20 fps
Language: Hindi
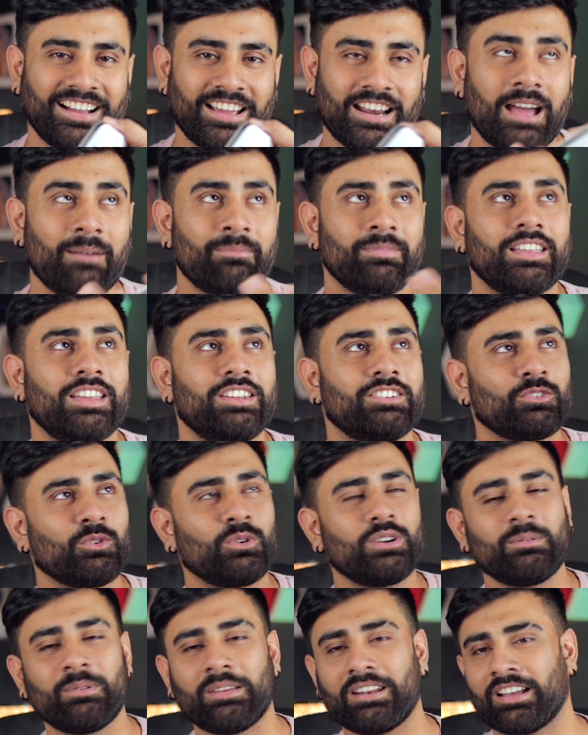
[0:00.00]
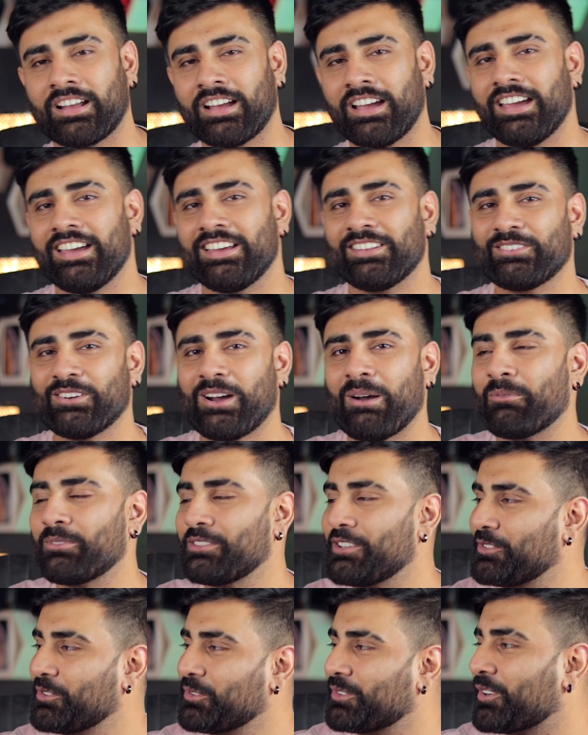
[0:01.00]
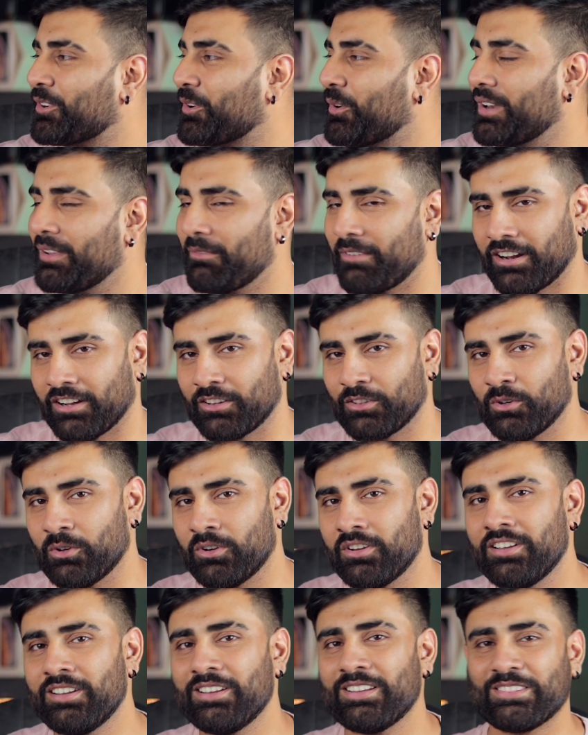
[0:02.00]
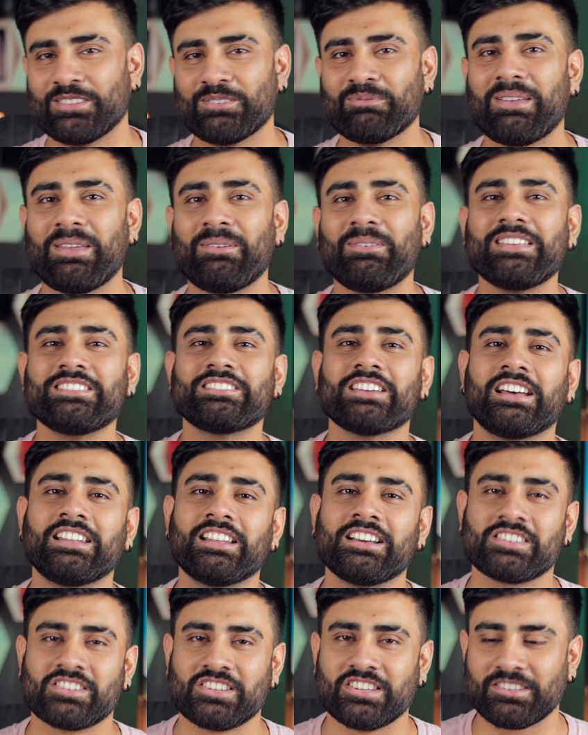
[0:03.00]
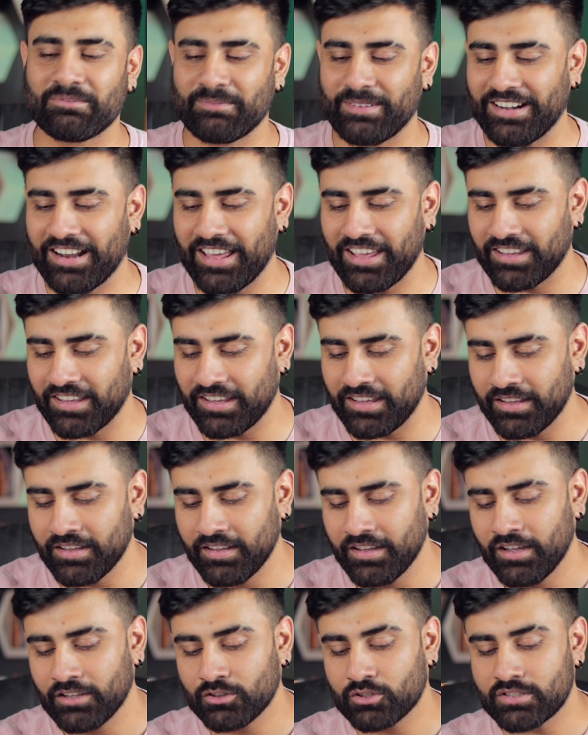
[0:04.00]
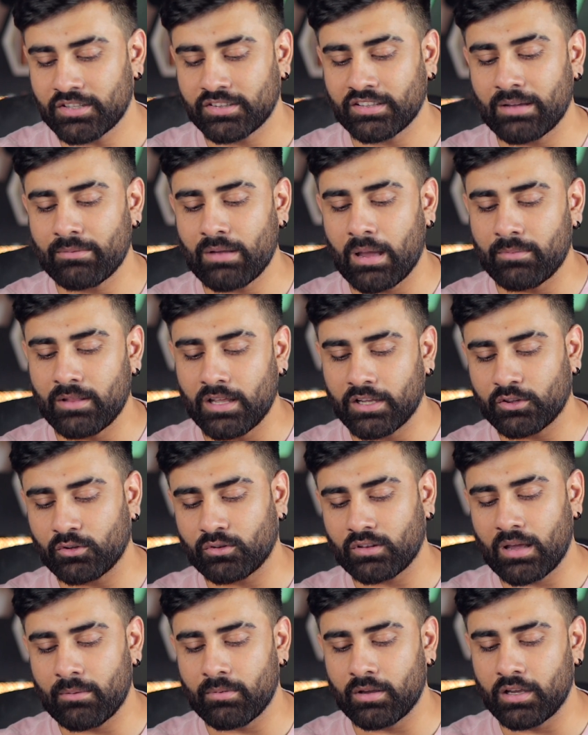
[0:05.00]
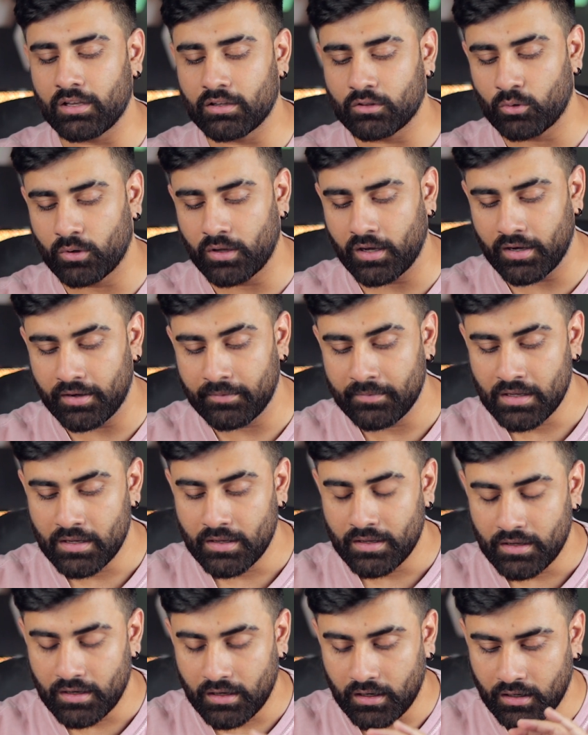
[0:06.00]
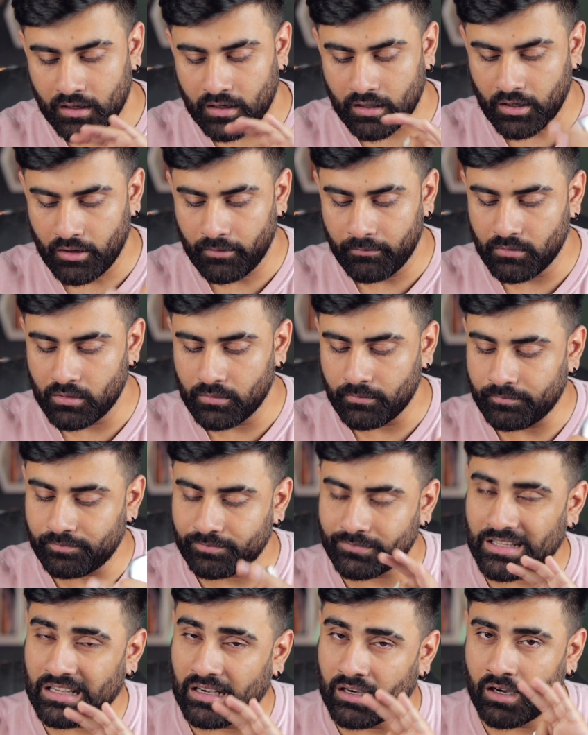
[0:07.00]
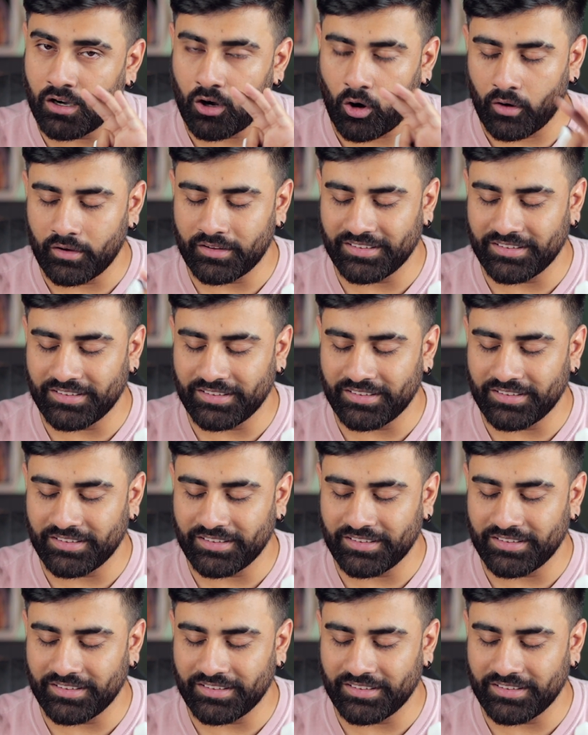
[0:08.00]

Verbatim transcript: अगर आपने इस कोने पे रखा है तो आप उसे दूसरे कोने में रख दो तो मे भी ज़्यादा अच्छी स्पीड आएगी तो जैसे कि अभी आप देख सकते हैं अभी थोड़ा आ, आ,